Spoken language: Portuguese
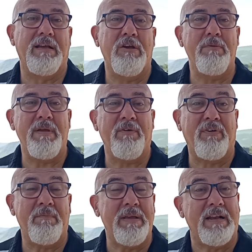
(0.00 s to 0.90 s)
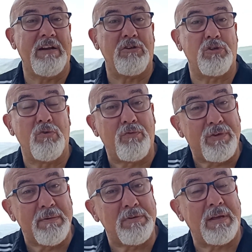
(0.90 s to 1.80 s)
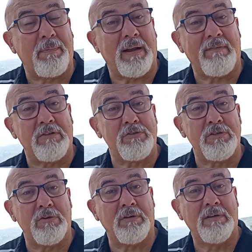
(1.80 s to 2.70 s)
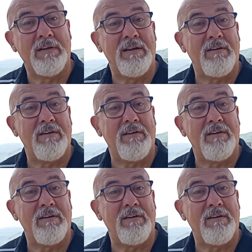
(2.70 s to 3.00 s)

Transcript: Eu e minha família, nós ouvimos a palavra do Senhor.